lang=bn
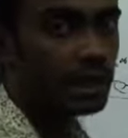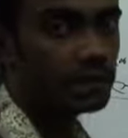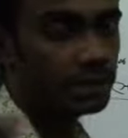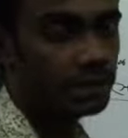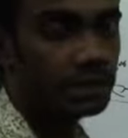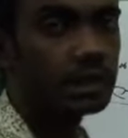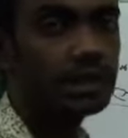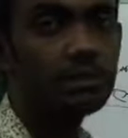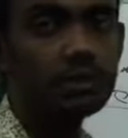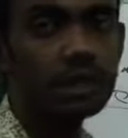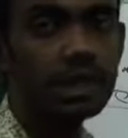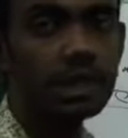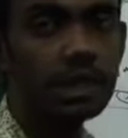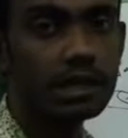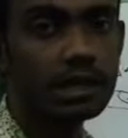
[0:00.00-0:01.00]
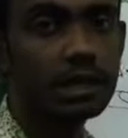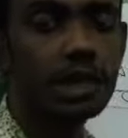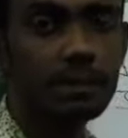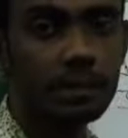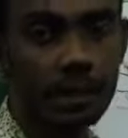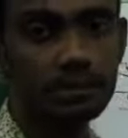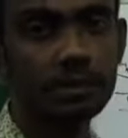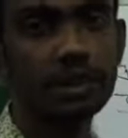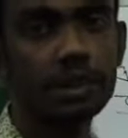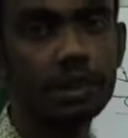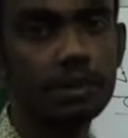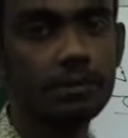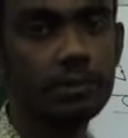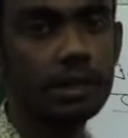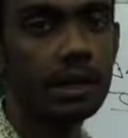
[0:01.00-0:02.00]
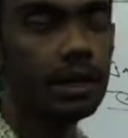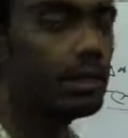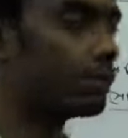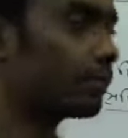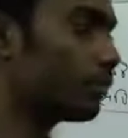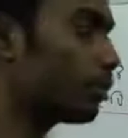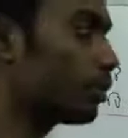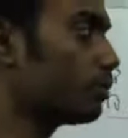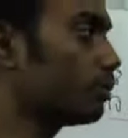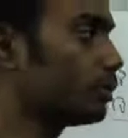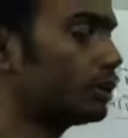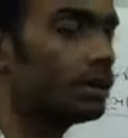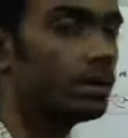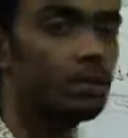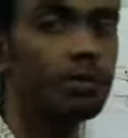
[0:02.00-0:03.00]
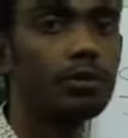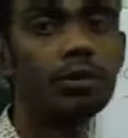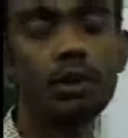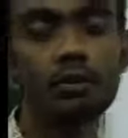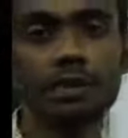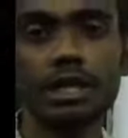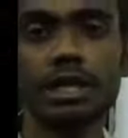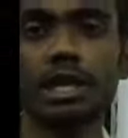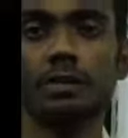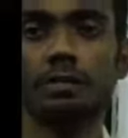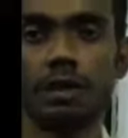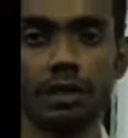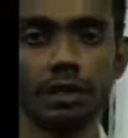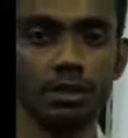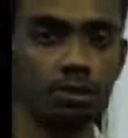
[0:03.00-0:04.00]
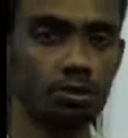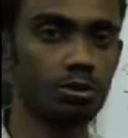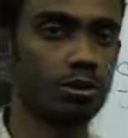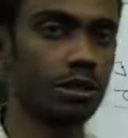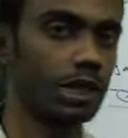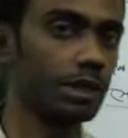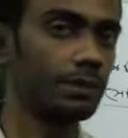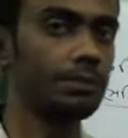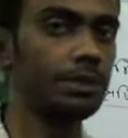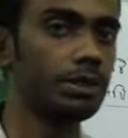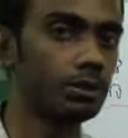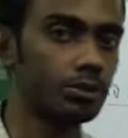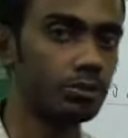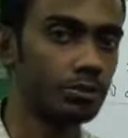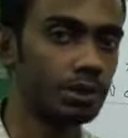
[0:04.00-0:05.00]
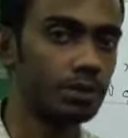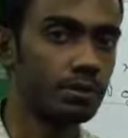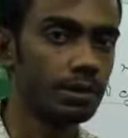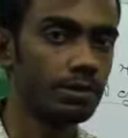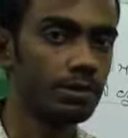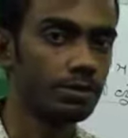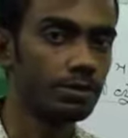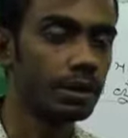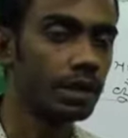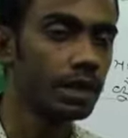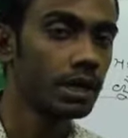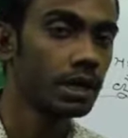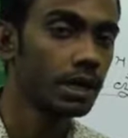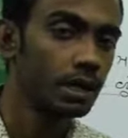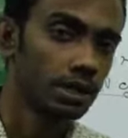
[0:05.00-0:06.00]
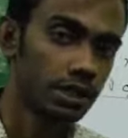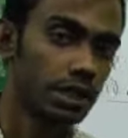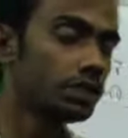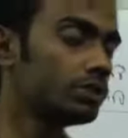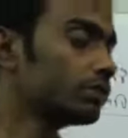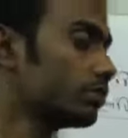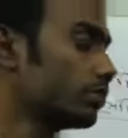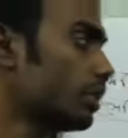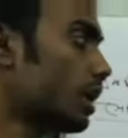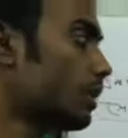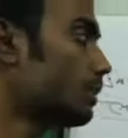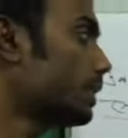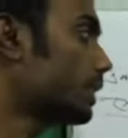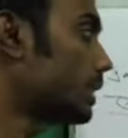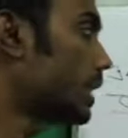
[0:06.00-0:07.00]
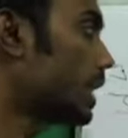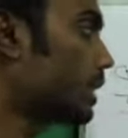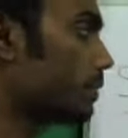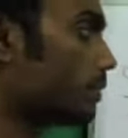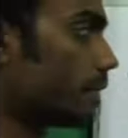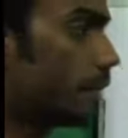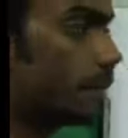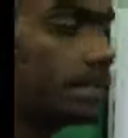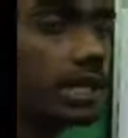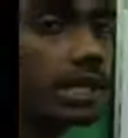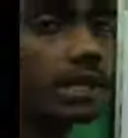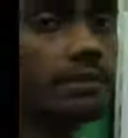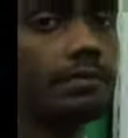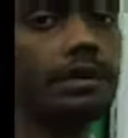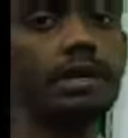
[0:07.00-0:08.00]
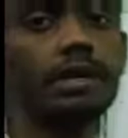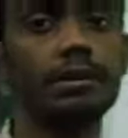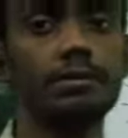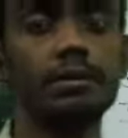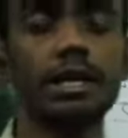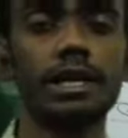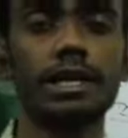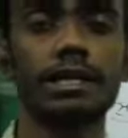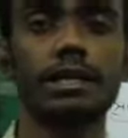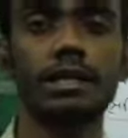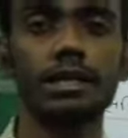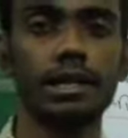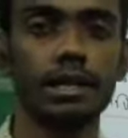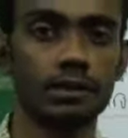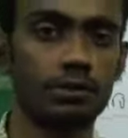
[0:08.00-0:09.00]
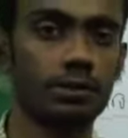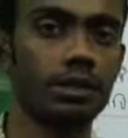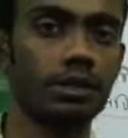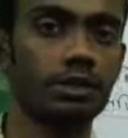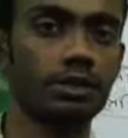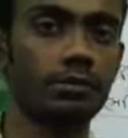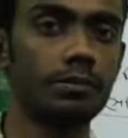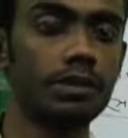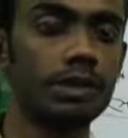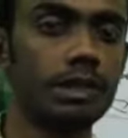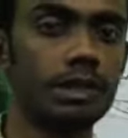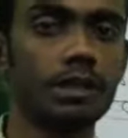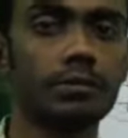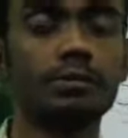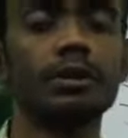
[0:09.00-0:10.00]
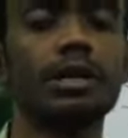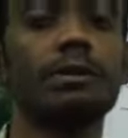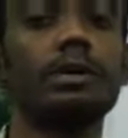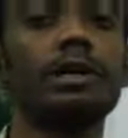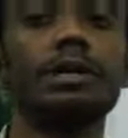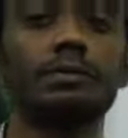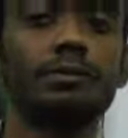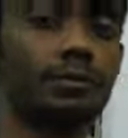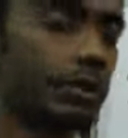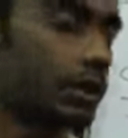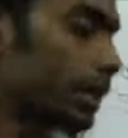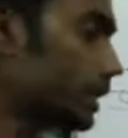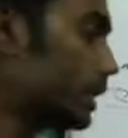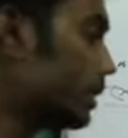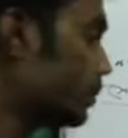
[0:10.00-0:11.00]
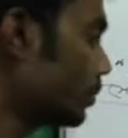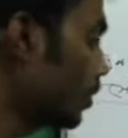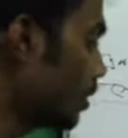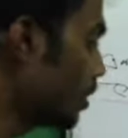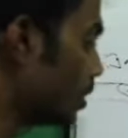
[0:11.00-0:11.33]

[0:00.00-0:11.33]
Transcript: আগে আমাদেরকে ইউজার একটা নাম্বার আমাদের দেবে এবং পরবর্তীতে প্রোগ্রাম সেই নাম্বারটি জোর নাকি বিজোর খুঁজে বের করবে সেই জন্য আমাদের অ্যাট ফার্স্ট একটা ভেরিয়েবল এখানে ডিক্লেয়ার করে নিতে হবে যেটার মধ্যে আমরা ইনপুটটাকে দিব